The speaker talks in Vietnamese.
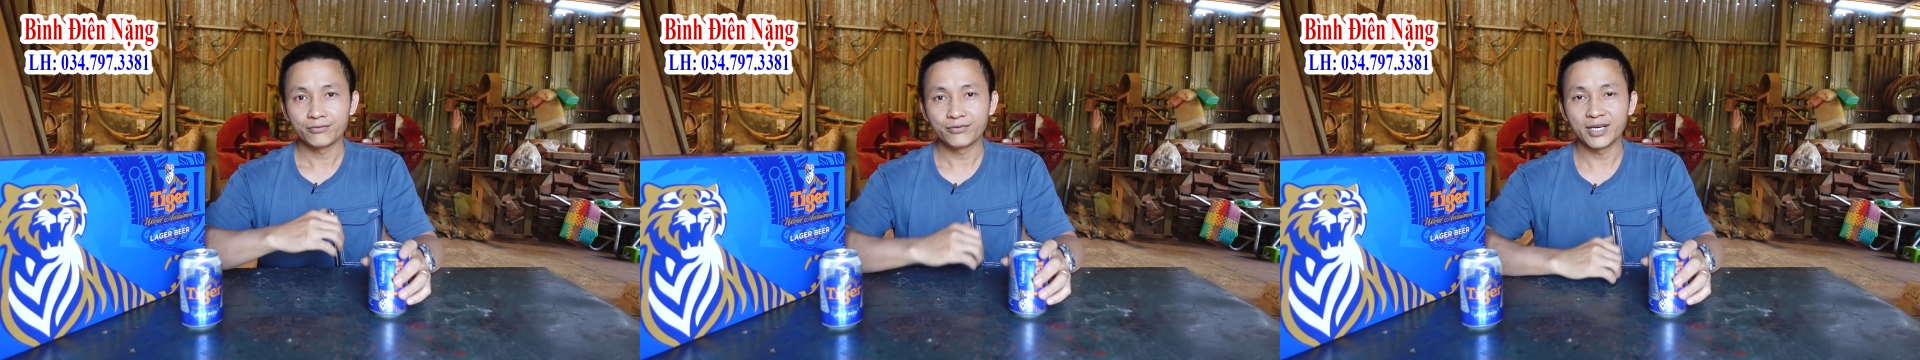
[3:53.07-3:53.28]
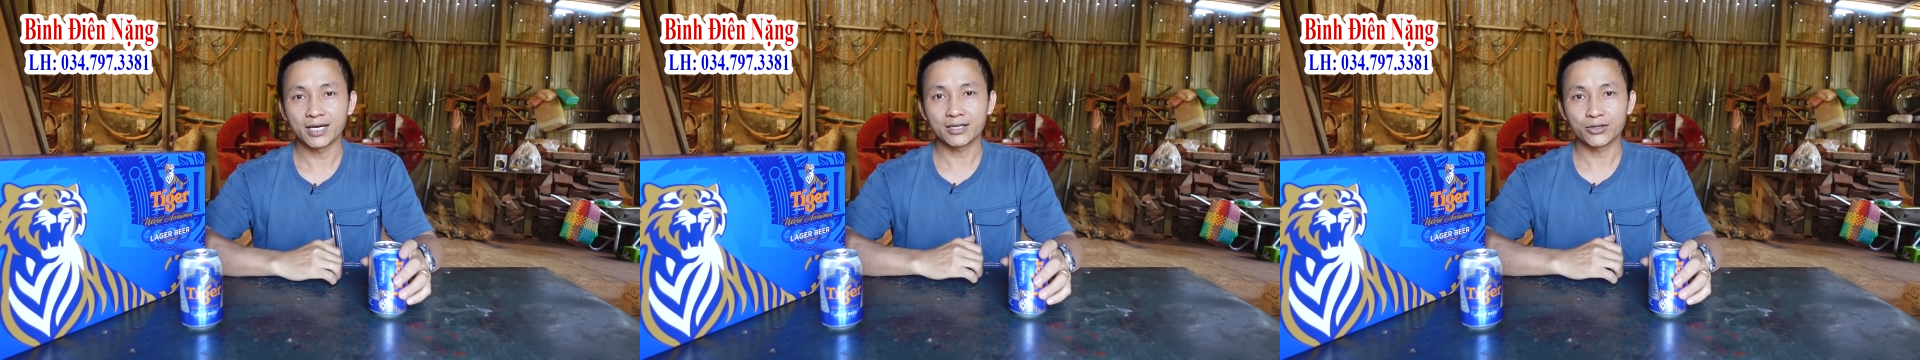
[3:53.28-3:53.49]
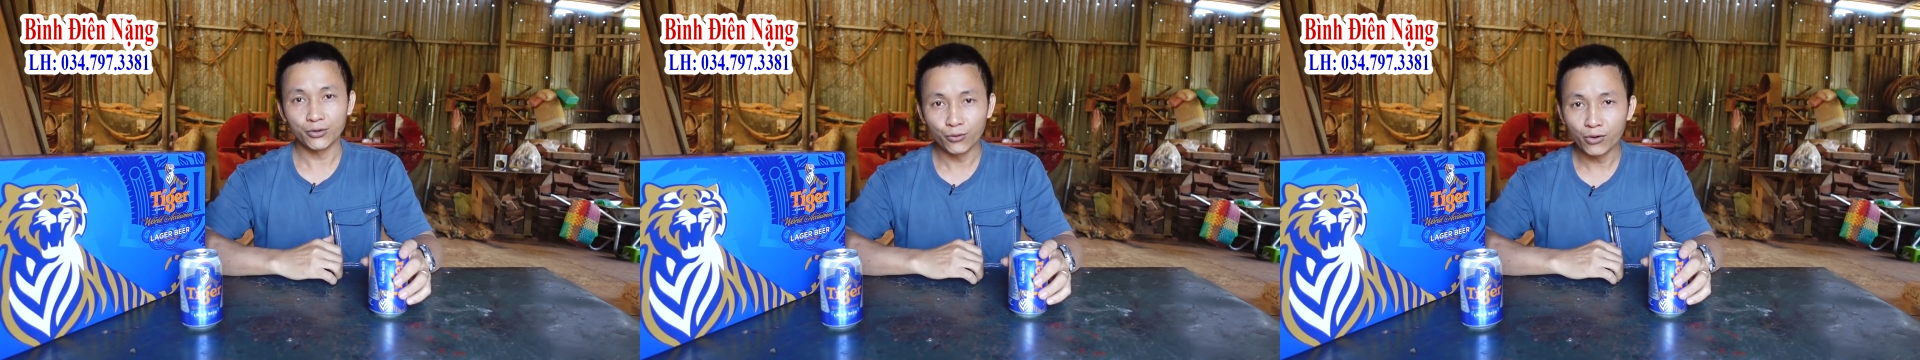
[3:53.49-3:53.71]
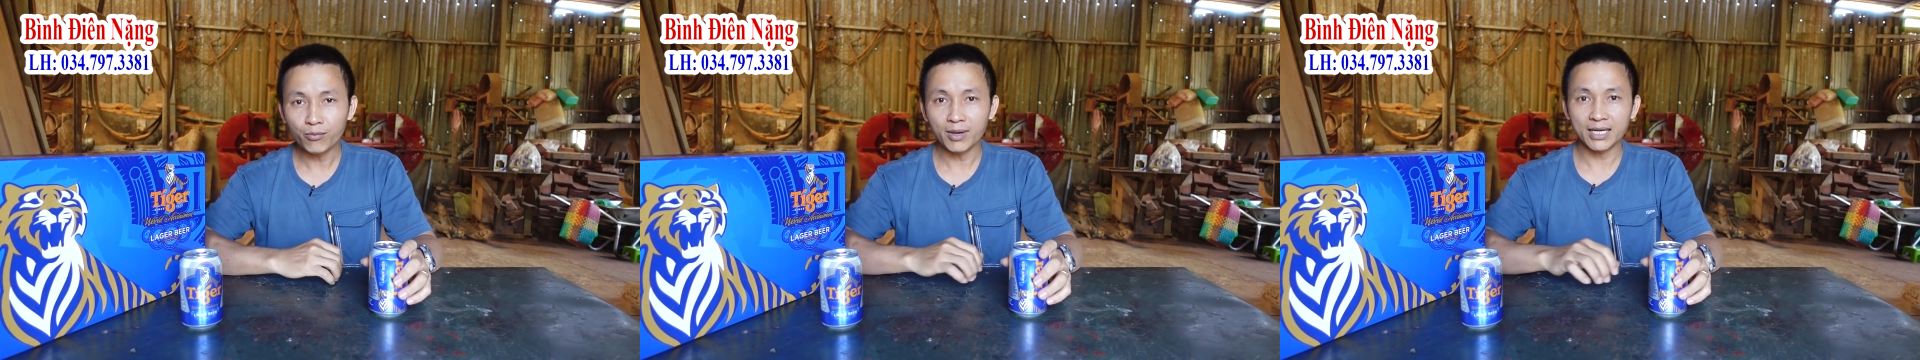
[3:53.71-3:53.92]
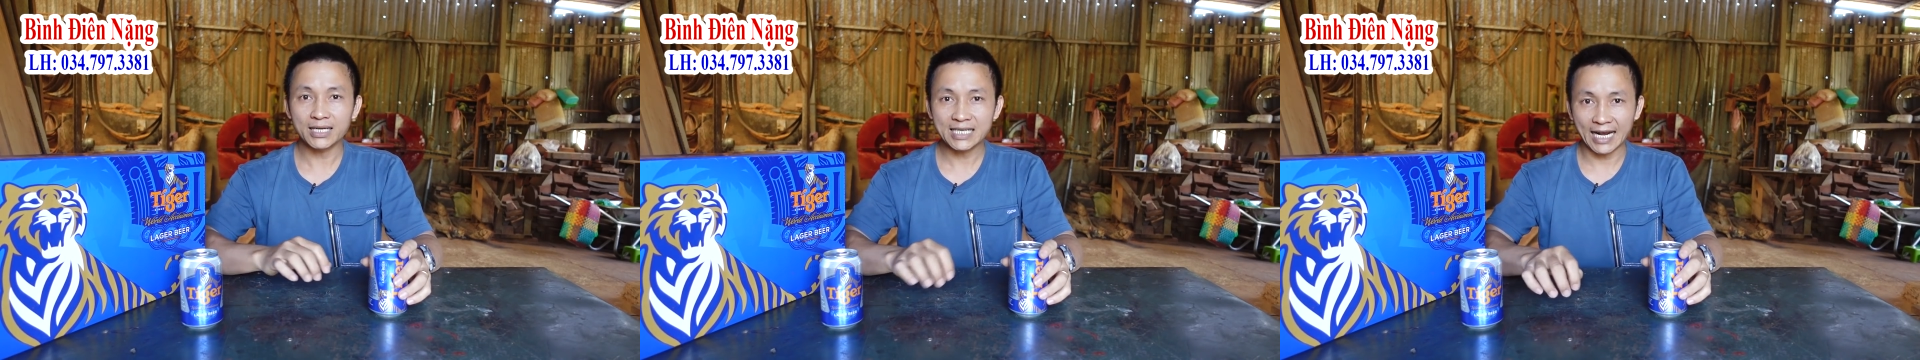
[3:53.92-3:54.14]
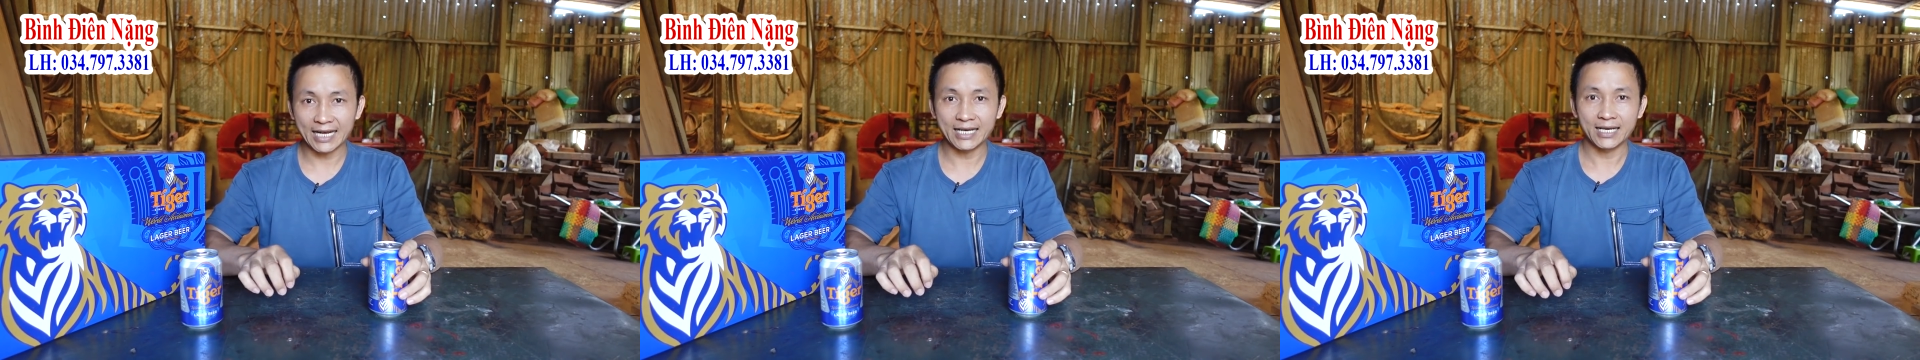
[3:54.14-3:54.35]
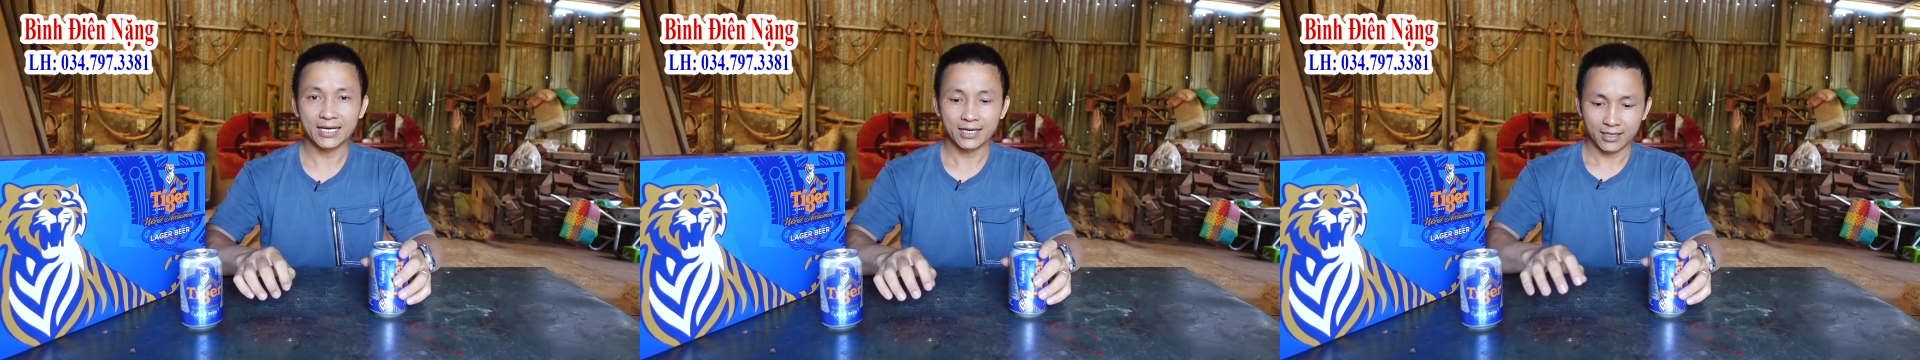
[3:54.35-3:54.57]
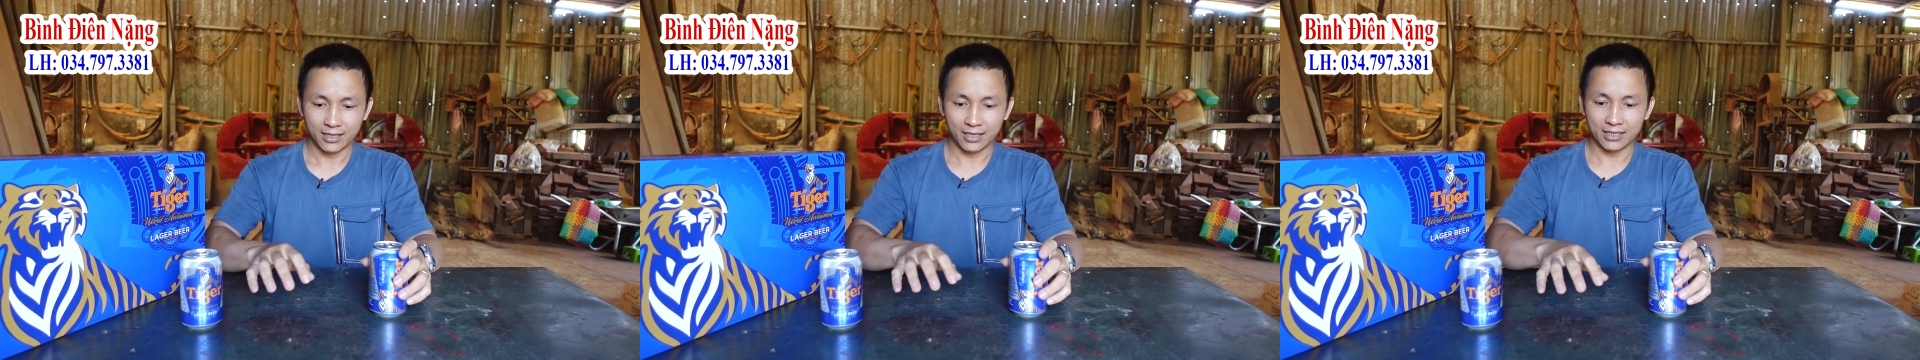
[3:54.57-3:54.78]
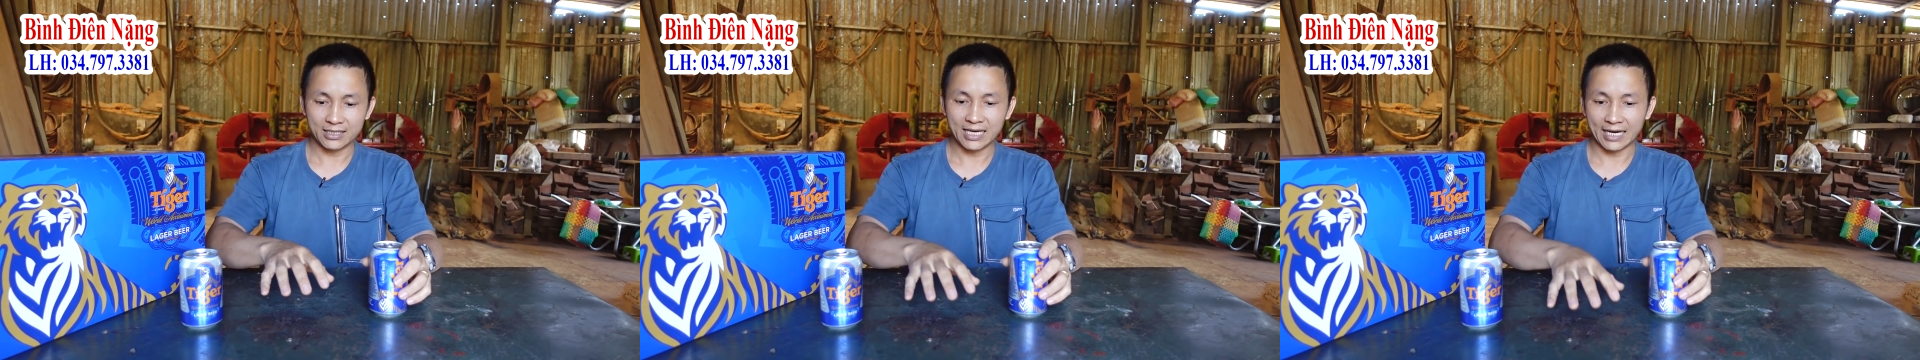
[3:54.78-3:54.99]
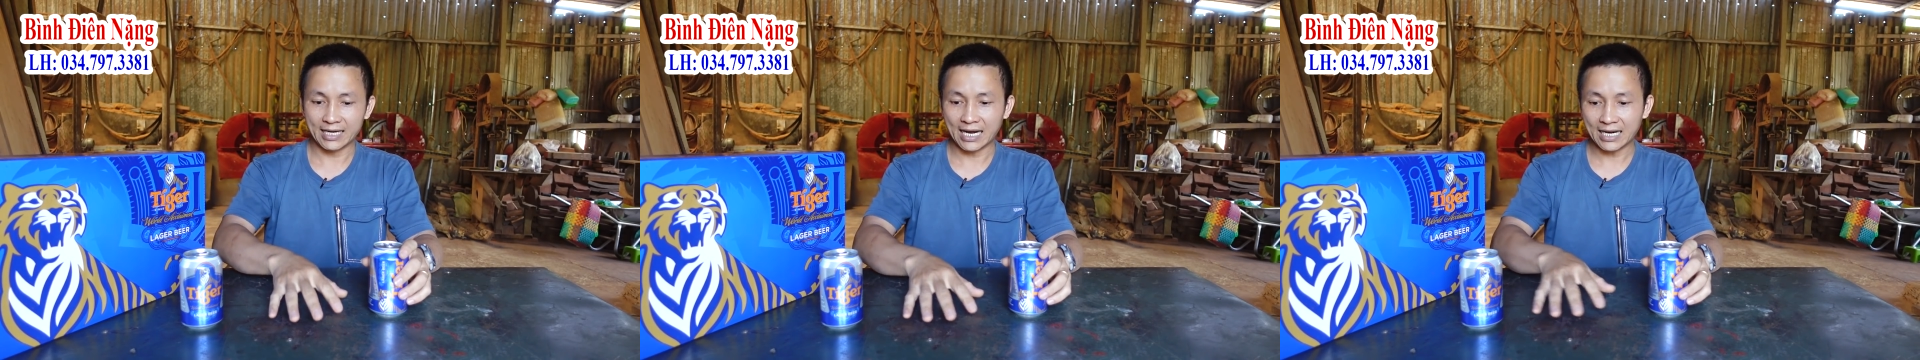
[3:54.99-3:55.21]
việc tôi uống mà say xảy